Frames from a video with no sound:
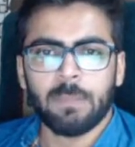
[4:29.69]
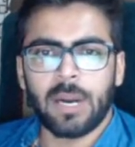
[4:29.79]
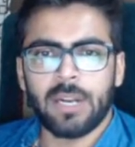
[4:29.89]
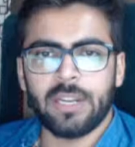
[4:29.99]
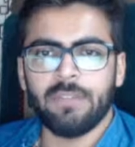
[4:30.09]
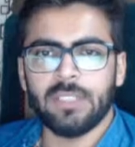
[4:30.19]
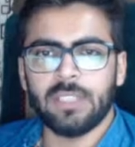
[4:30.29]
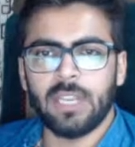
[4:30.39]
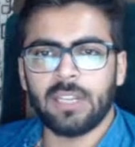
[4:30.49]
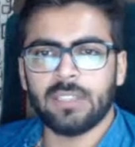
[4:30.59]
पार्टी विंस
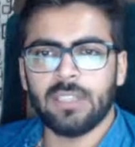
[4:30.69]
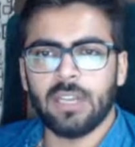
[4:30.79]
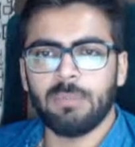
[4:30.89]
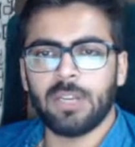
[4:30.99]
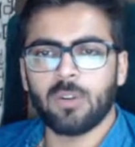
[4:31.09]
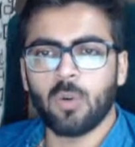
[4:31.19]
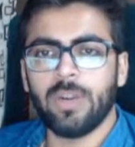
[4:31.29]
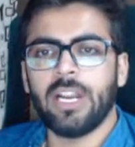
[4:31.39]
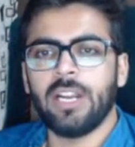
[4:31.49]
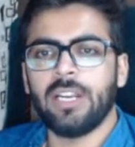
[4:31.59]
इलेक्शन अमिट
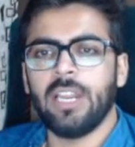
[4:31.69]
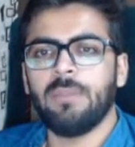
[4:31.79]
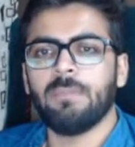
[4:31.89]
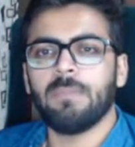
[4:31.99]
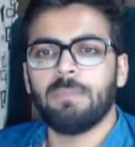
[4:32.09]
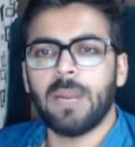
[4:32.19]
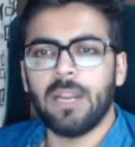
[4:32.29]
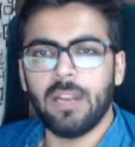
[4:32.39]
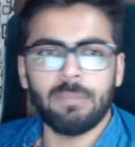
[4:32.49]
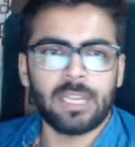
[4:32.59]
कोविड 19
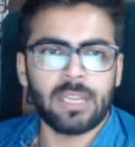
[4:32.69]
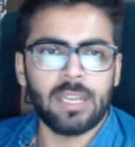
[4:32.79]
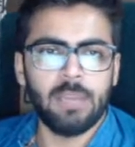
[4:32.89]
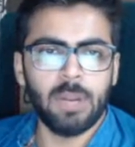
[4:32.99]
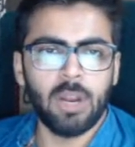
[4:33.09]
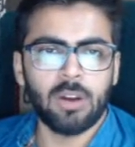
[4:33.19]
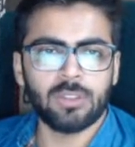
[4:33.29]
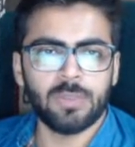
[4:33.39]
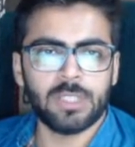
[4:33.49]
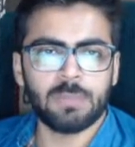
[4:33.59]
पेंडेमिक ही
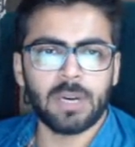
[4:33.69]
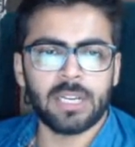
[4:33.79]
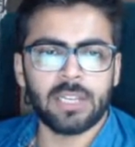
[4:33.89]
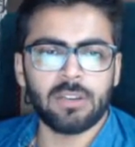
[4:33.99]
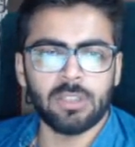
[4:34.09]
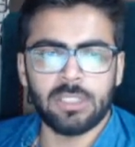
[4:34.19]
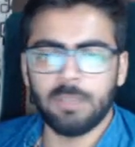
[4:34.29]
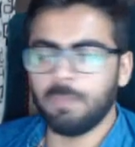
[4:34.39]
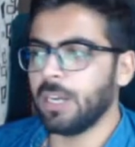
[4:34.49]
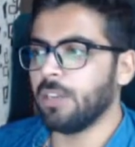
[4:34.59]
बिलोंग्स टू विच पार्टी कौन
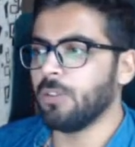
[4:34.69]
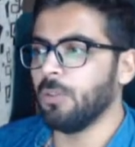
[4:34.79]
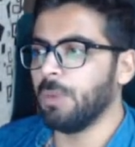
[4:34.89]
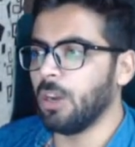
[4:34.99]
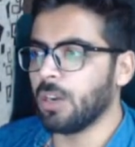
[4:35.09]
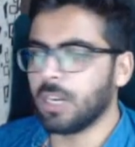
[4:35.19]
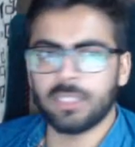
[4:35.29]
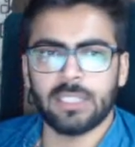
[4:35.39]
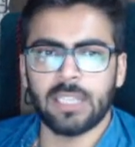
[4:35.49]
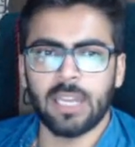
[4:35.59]
सी पार्टी को वो बिलोंग
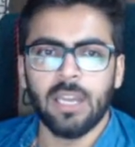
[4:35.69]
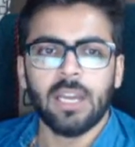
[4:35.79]
करते थे